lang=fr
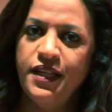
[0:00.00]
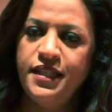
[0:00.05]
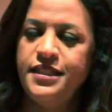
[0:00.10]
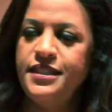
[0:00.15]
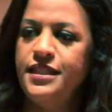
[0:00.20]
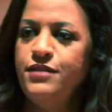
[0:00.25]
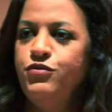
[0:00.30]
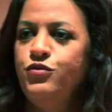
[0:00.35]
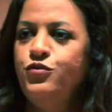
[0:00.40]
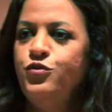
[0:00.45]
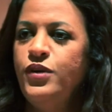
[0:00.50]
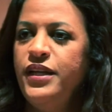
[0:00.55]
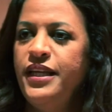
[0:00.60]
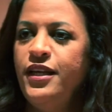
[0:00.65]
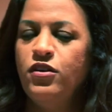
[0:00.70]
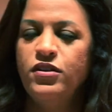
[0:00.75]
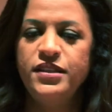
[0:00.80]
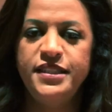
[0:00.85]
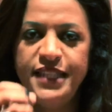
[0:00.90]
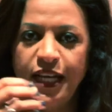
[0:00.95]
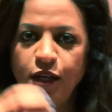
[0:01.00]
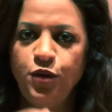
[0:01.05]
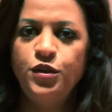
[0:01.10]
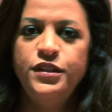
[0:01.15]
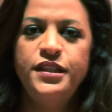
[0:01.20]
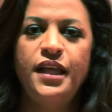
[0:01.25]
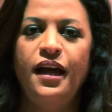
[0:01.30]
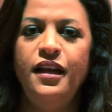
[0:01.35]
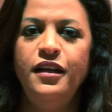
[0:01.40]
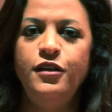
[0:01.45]
si vous voulez, en
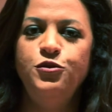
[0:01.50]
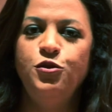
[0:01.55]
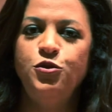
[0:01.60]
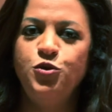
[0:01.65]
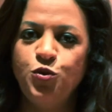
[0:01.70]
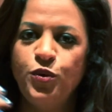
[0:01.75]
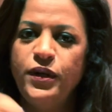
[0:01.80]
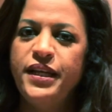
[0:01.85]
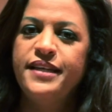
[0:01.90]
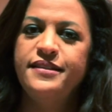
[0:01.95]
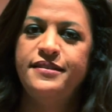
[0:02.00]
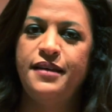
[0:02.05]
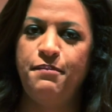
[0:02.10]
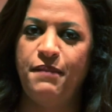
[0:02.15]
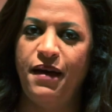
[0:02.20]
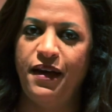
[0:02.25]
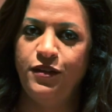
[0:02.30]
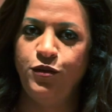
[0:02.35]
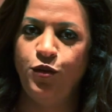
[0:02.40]
diagonale de tout l'examen.